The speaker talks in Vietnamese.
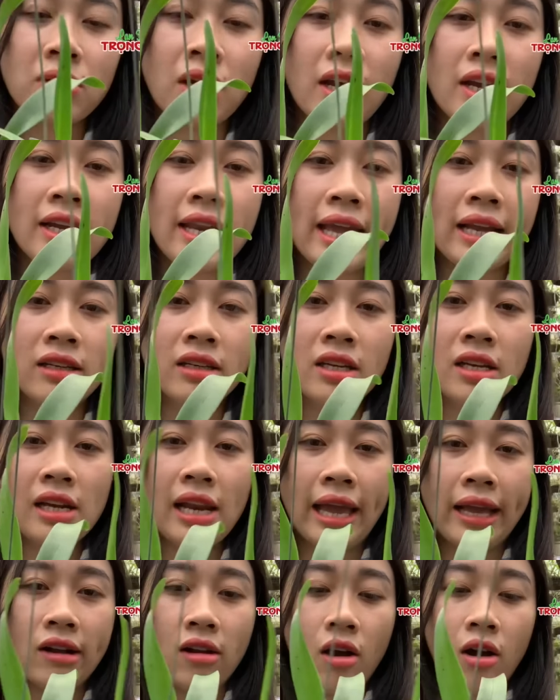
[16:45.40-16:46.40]
cây đang đi lá
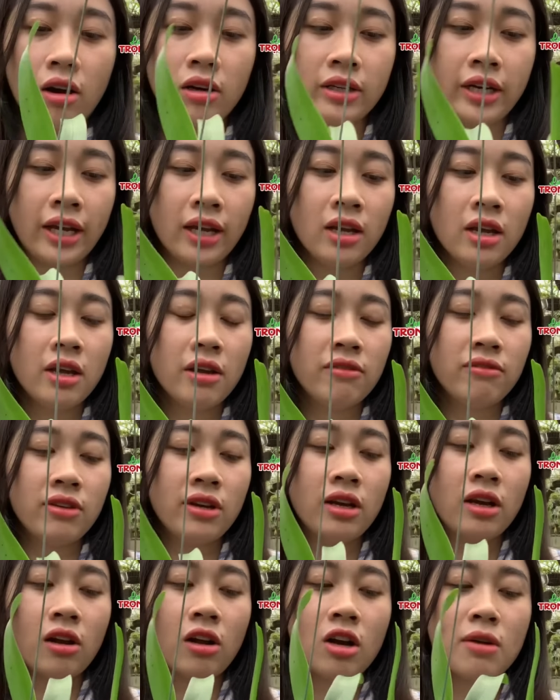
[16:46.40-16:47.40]
ngọn nè,
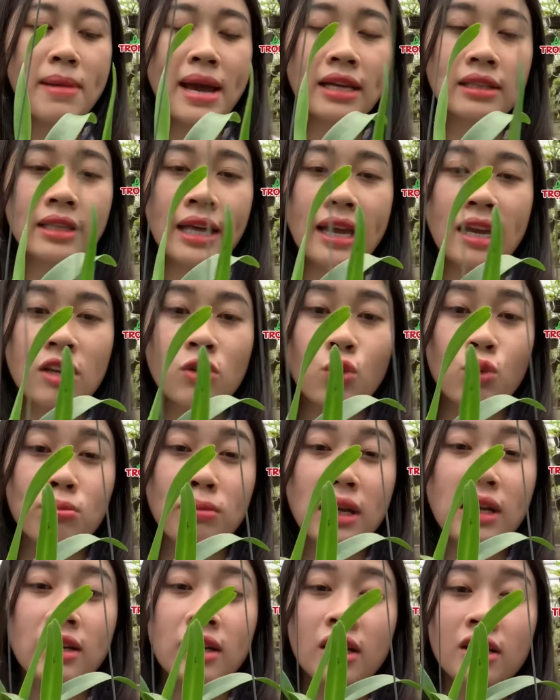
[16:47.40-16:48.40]
về có bàn tay của
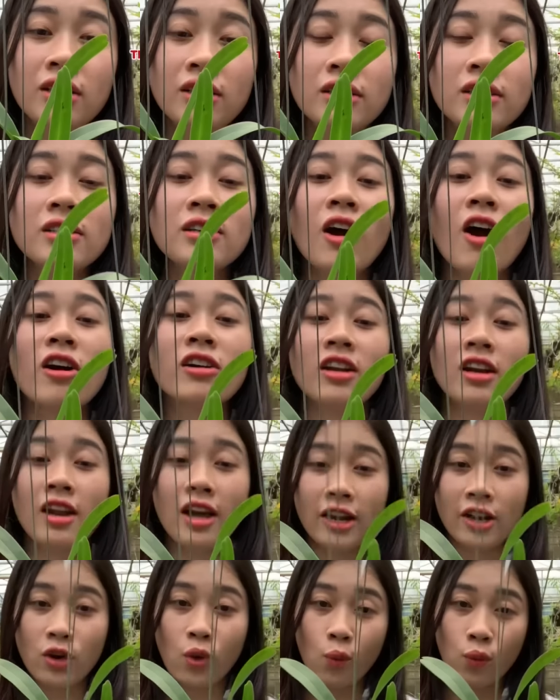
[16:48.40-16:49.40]
mình á, nước non nó
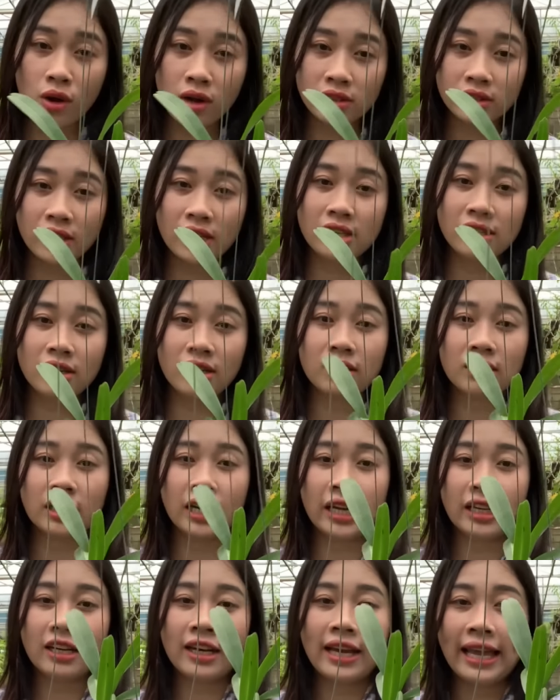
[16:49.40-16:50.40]
đầy đủ hơn trên rừng,
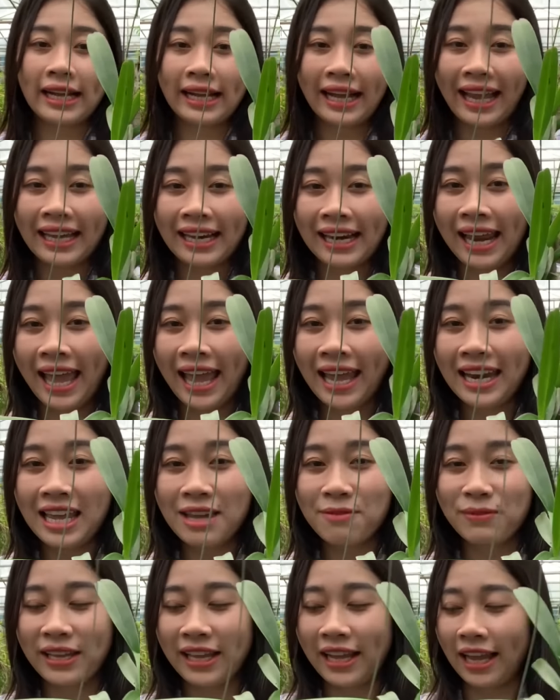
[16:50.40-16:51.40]
cây nó đang căng lá đẹp
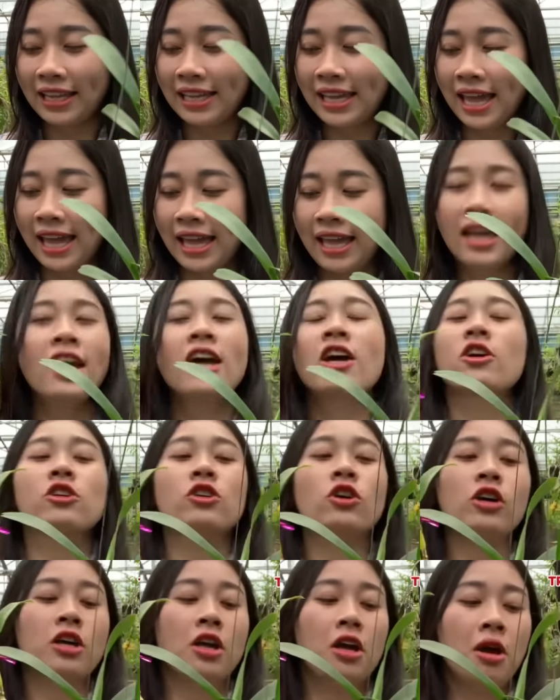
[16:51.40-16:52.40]
này cả nhà.
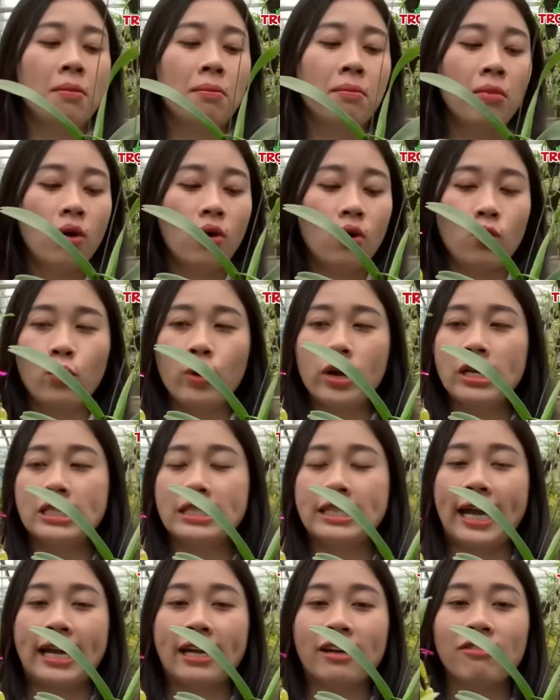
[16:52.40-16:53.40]
Rồi một quế
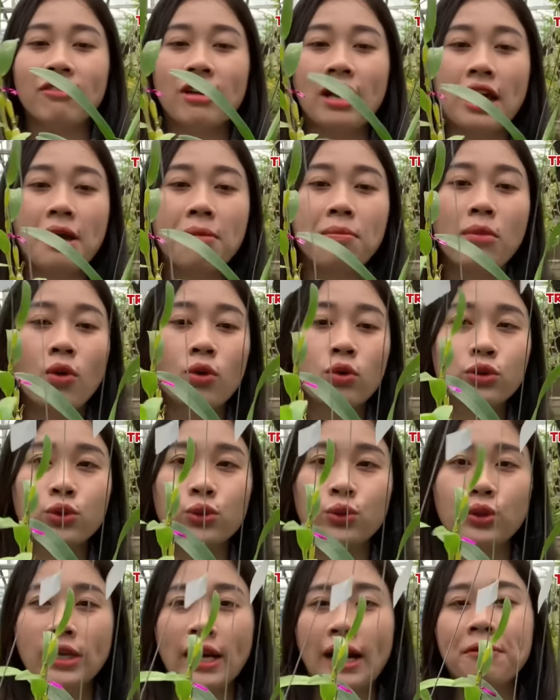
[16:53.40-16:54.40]
trắng và một
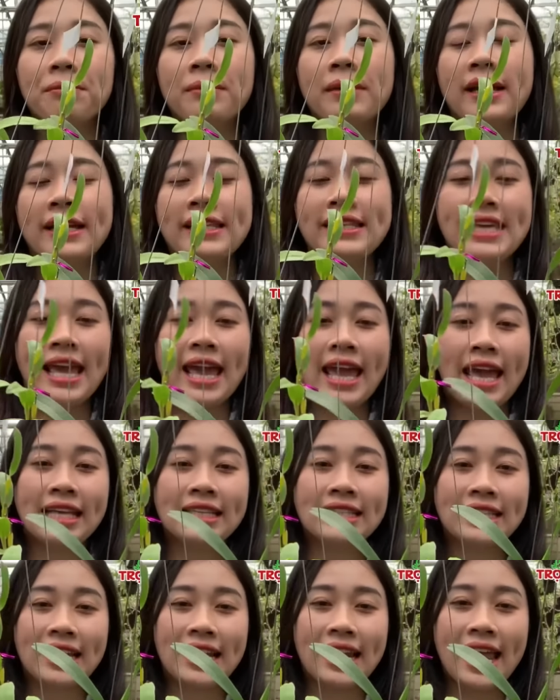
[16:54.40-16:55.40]
chuỗi ngọc, giá
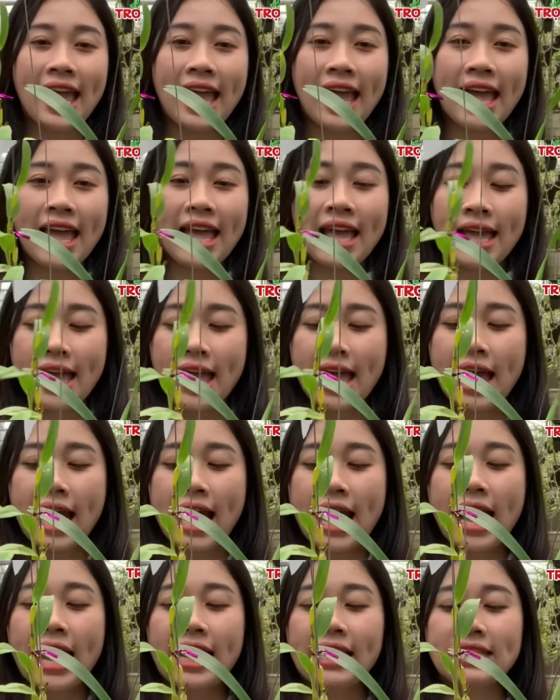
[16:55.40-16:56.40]
sẽ là
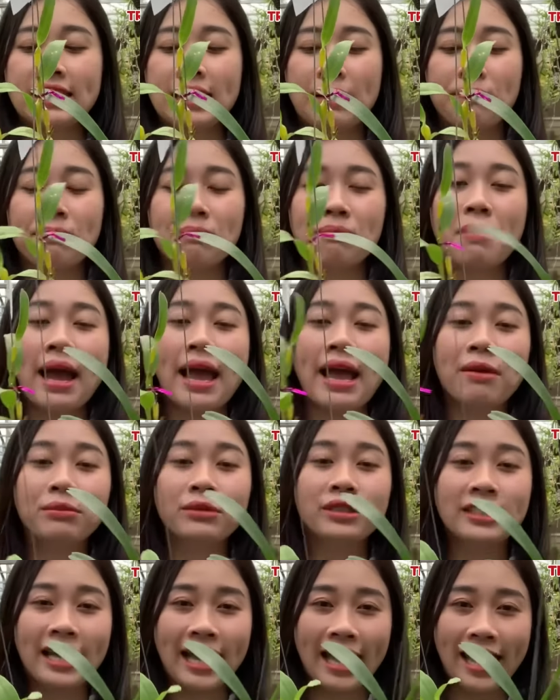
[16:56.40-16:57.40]
hai trăm ba mươi
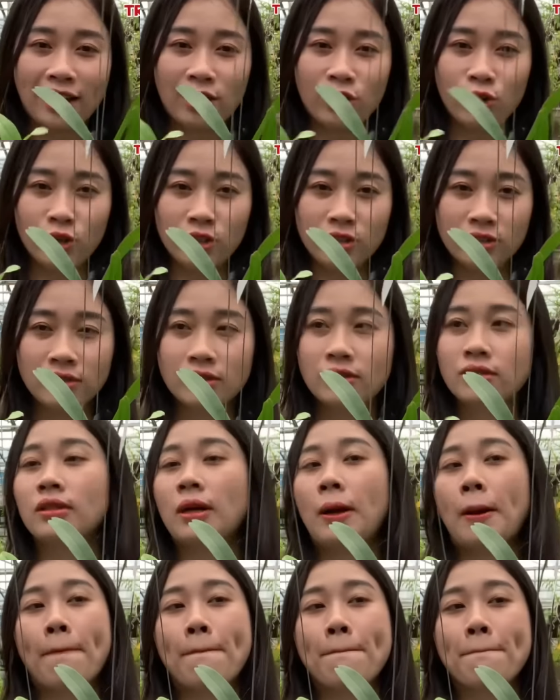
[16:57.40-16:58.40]
ngàn luôn. hai
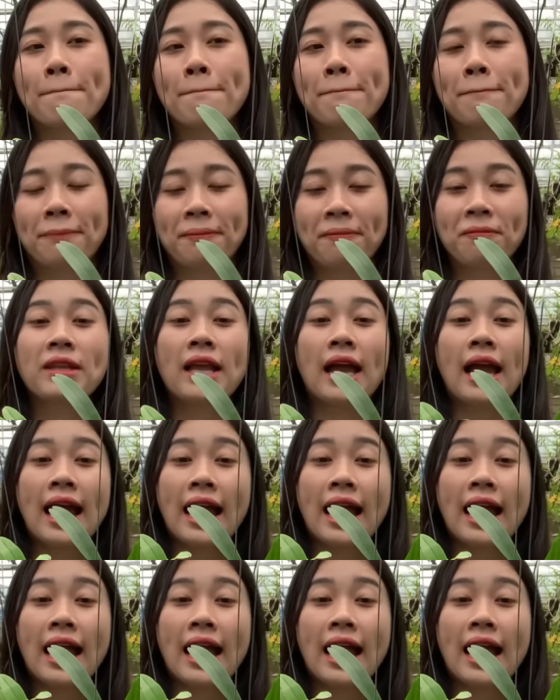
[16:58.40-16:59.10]
trăm ba mươi ngàn hai chậu.